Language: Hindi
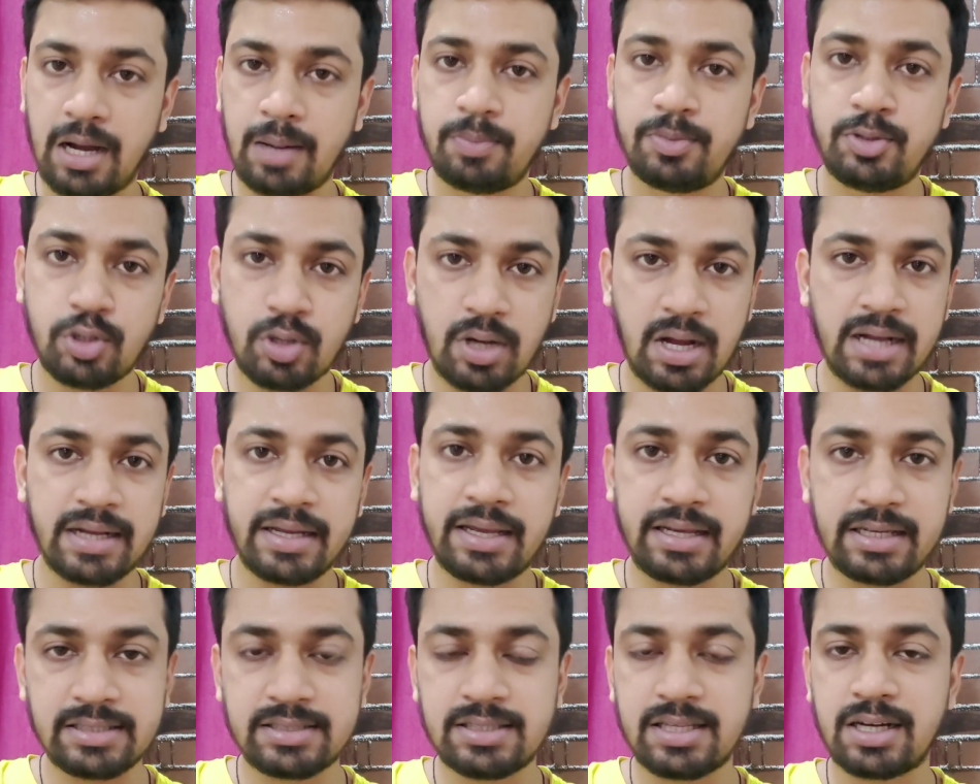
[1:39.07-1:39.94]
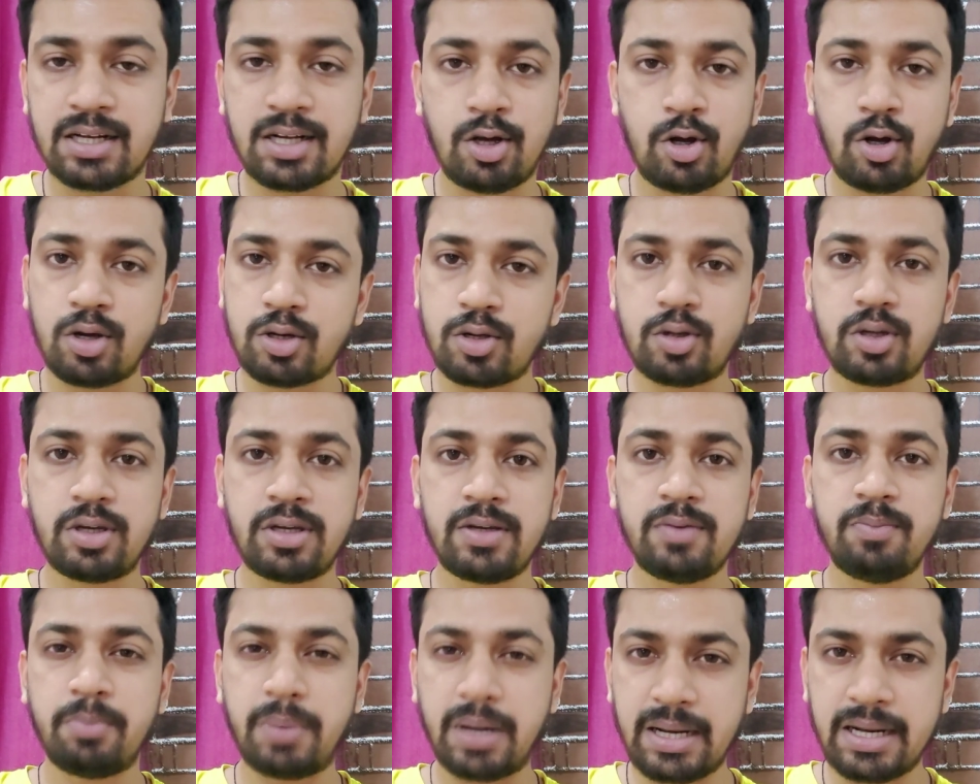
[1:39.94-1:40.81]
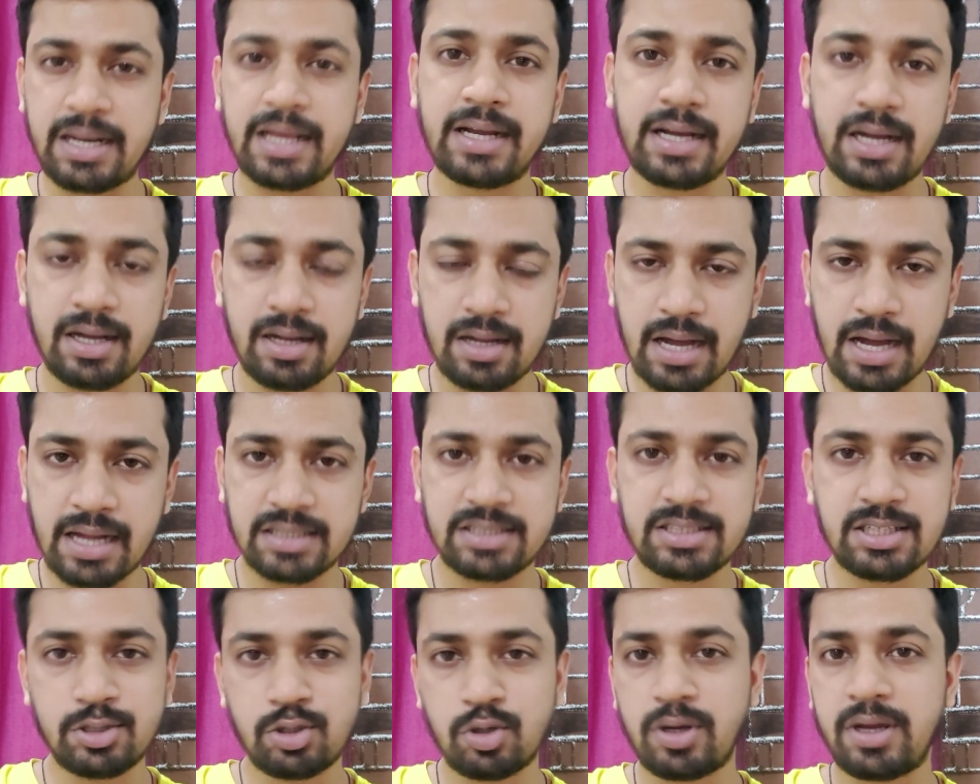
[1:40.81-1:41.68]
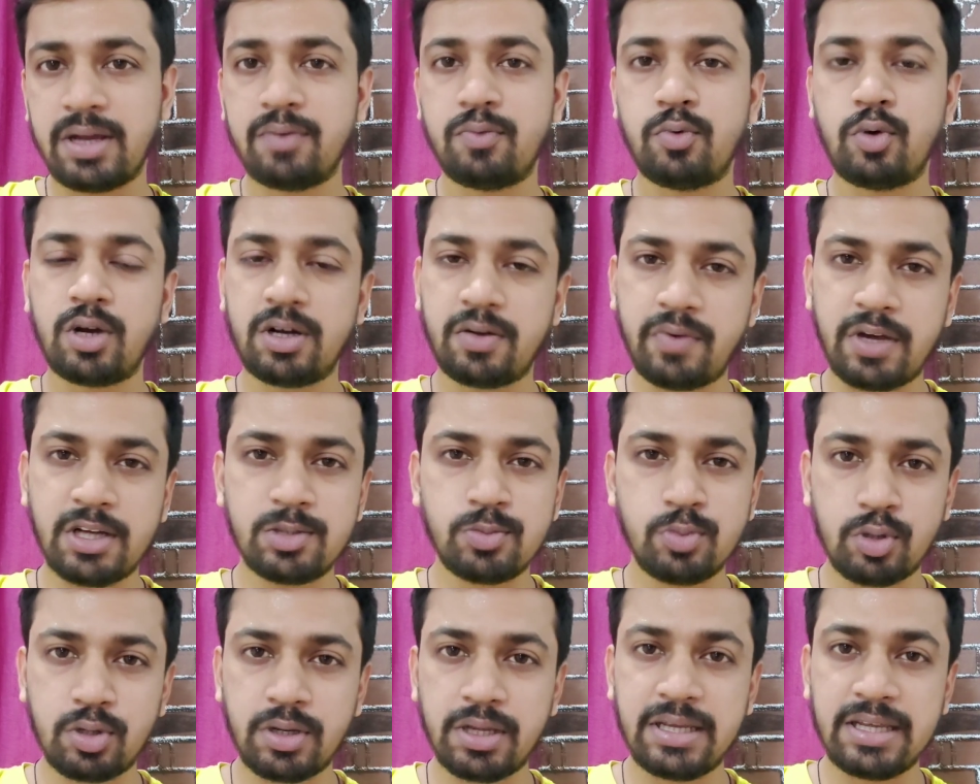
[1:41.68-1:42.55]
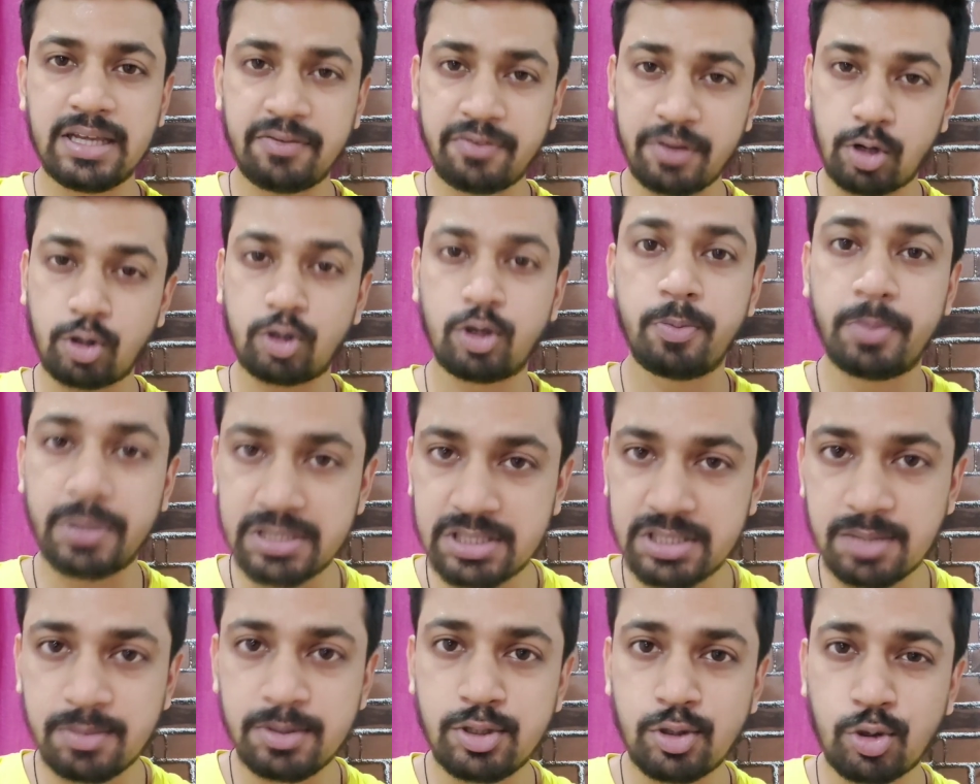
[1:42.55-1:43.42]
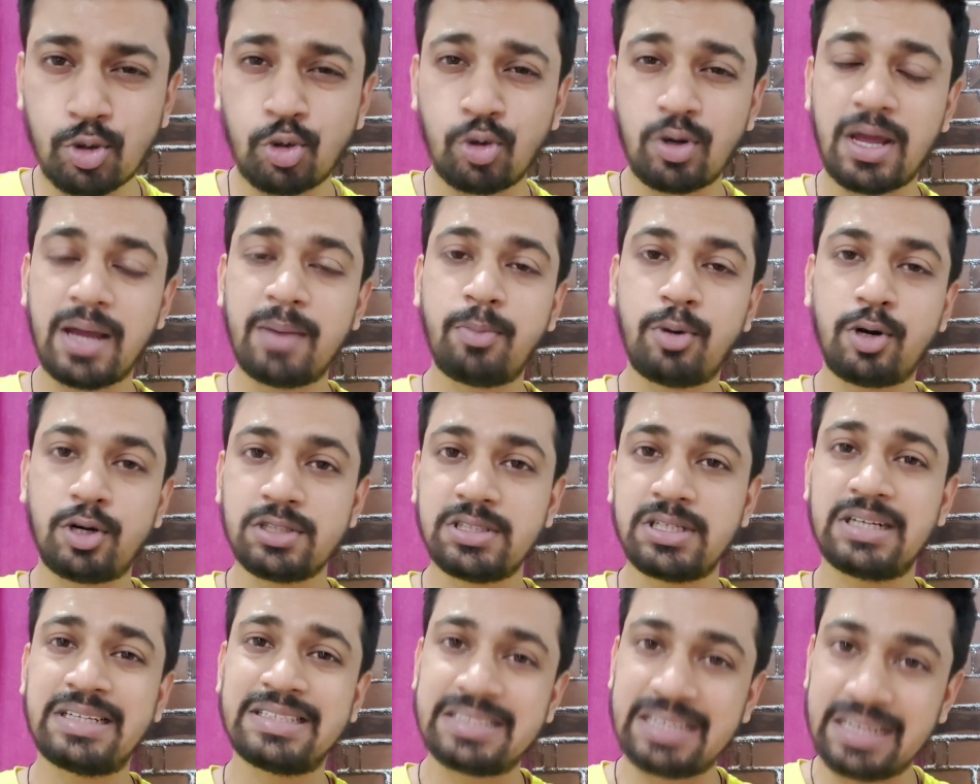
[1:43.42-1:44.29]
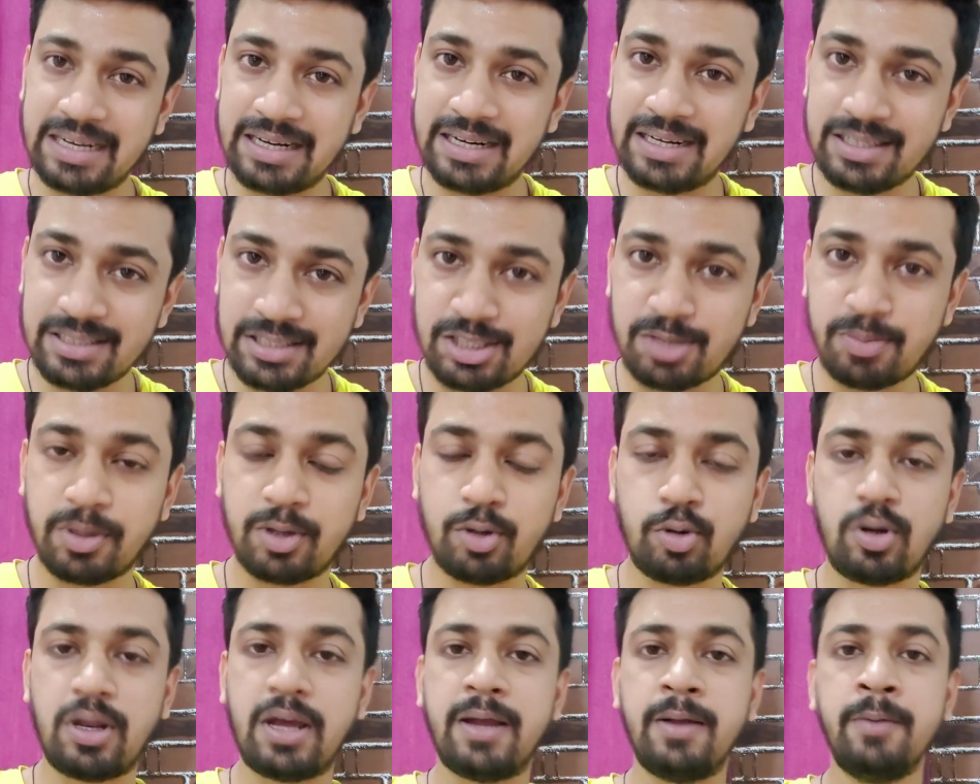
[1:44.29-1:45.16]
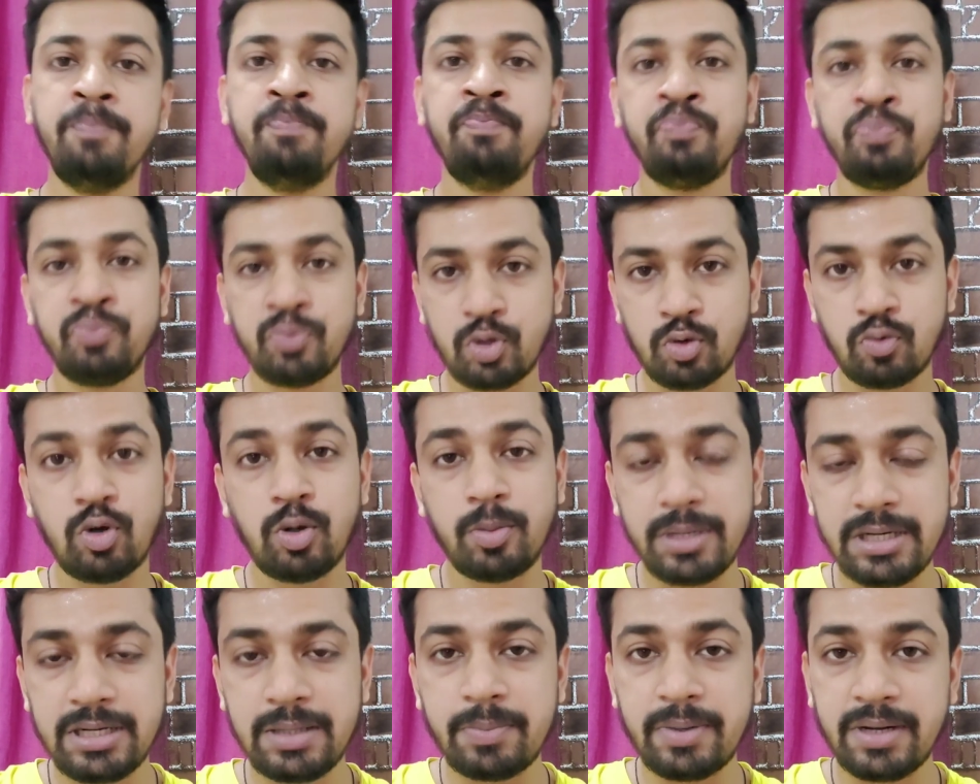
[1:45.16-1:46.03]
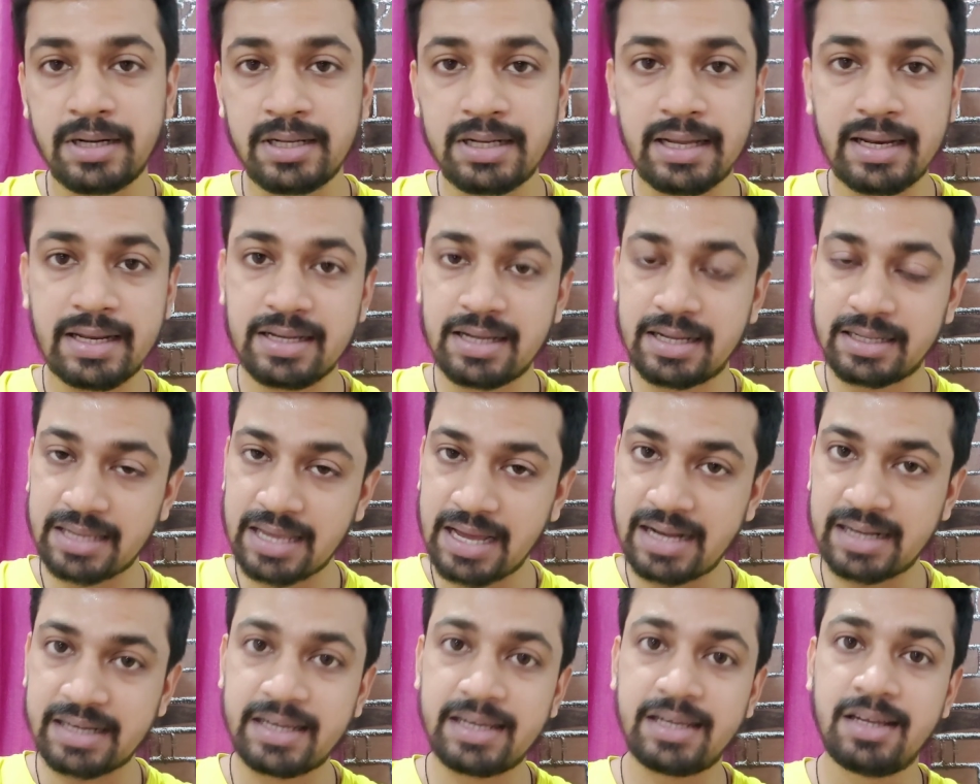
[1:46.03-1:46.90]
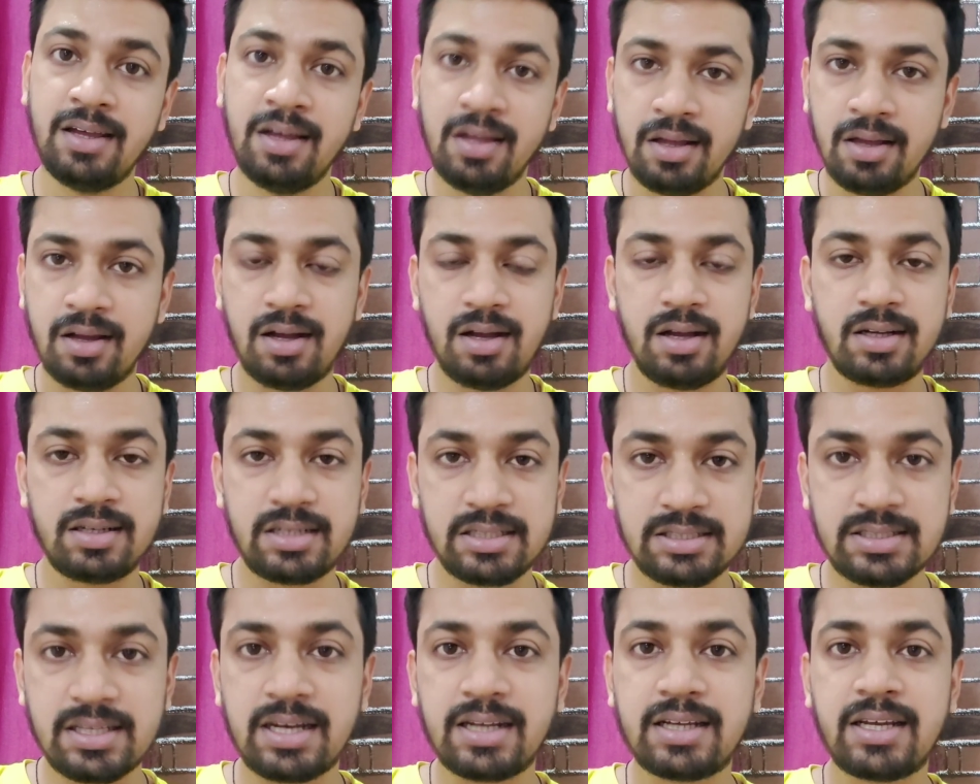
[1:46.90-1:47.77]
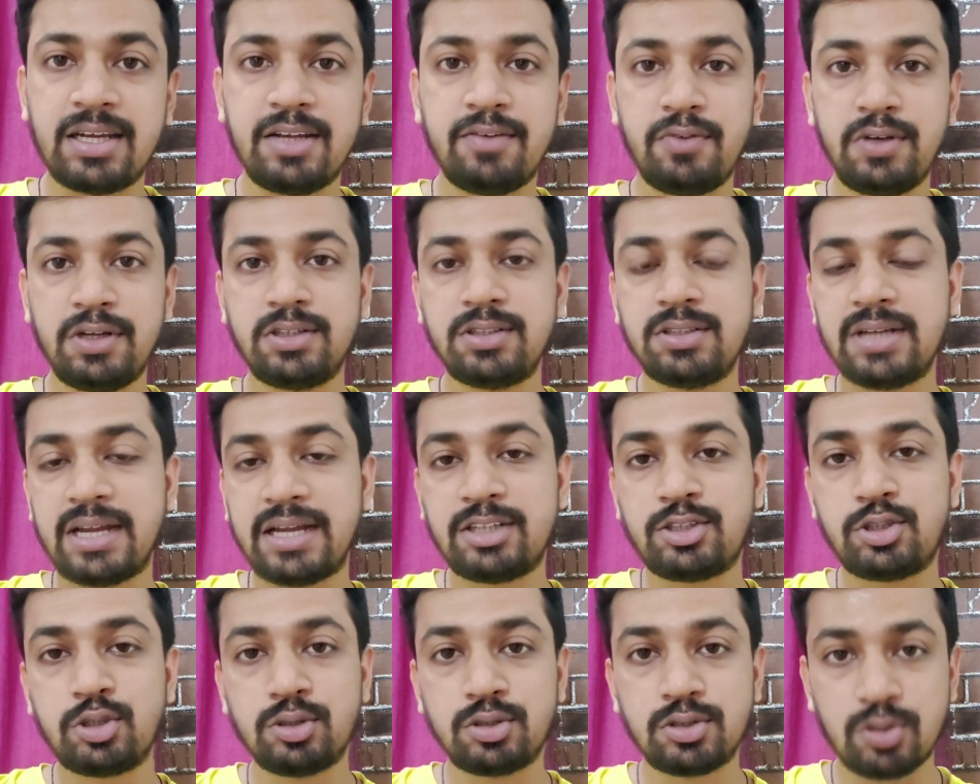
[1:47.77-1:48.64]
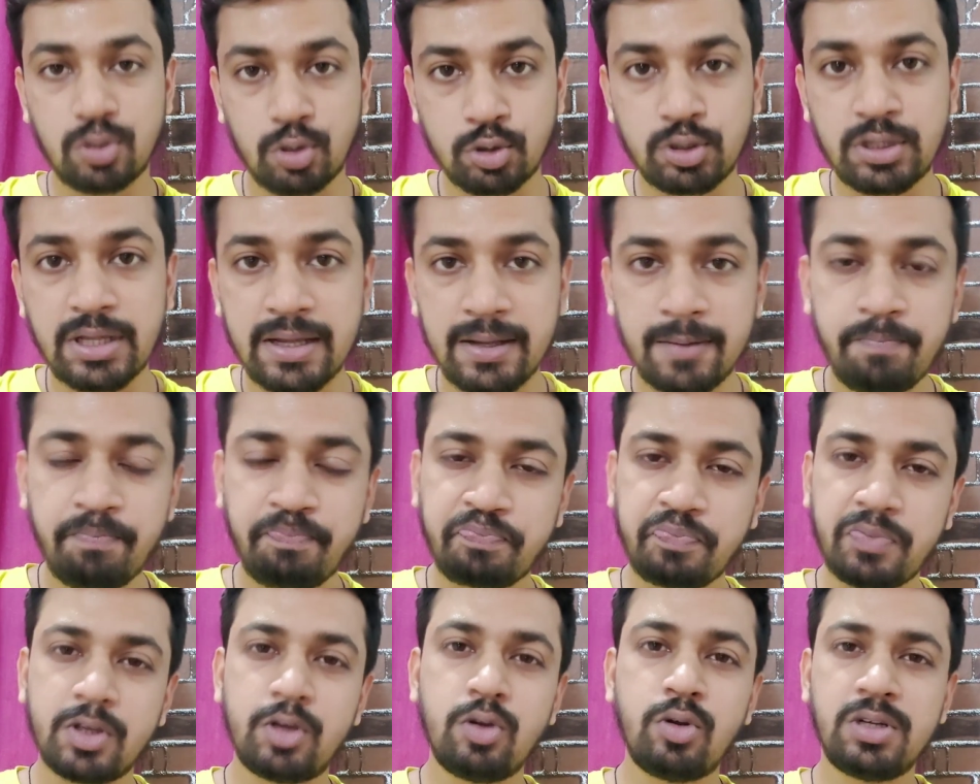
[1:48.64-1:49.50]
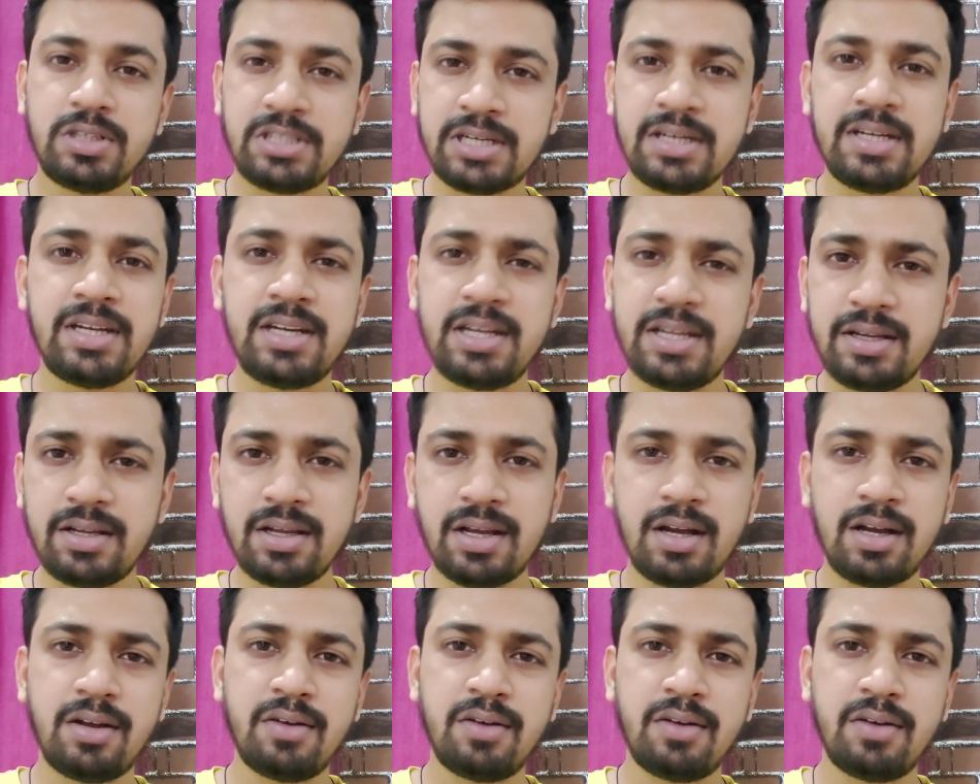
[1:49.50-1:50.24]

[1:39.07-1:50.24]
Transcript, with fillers: अब जो आगे किस तरह का होगा क्योंकि मंडे का आज का जो है वो एडवांस बुकिंग या फिर ऑक्यूपेंसी भी जो खुला है बहुत जगह सिंगल डिजिट में खुला है तो वो भी डिपेंड करेगा कि आगे आ, किस तरह के इवनिंग नाइट शोज़ होते हैं क्योंकि जनरली